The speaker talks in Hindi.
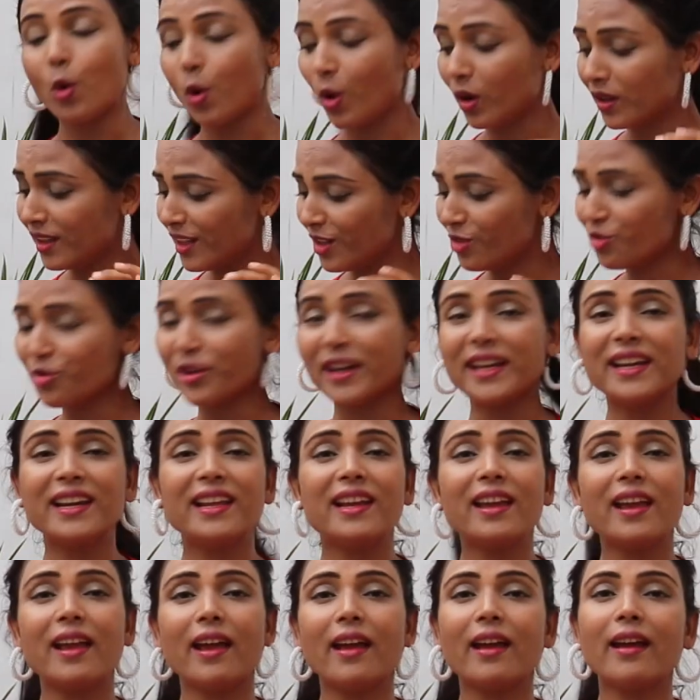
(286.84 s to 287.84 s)
बहुत ही
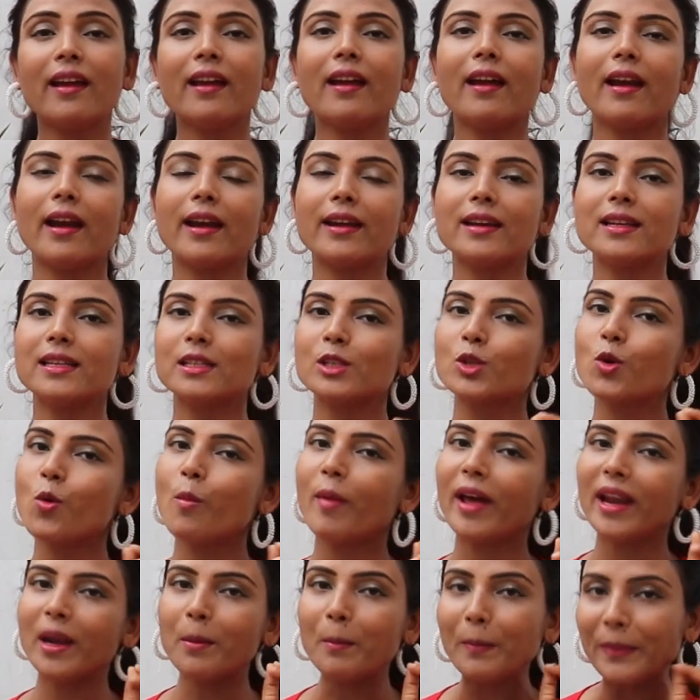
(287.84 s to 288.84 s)
ट्रेंडी है एंड इसको
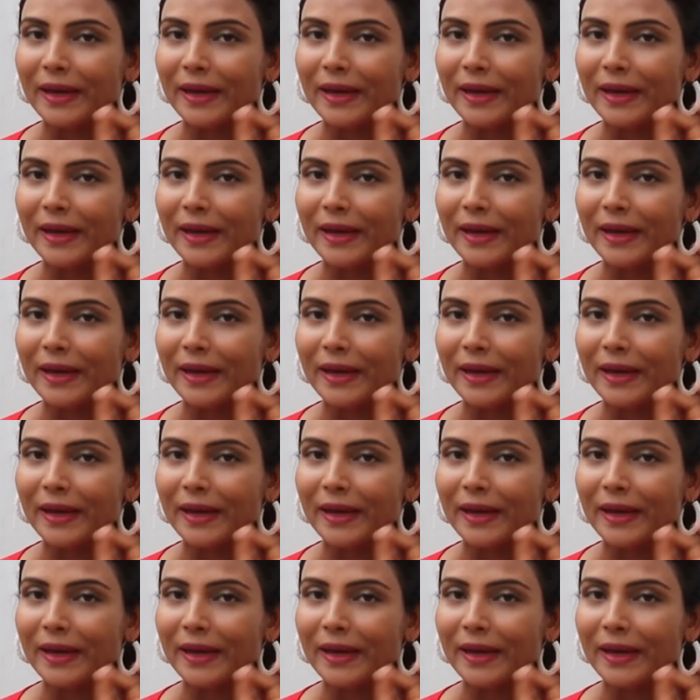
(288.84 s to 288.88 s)
मैंने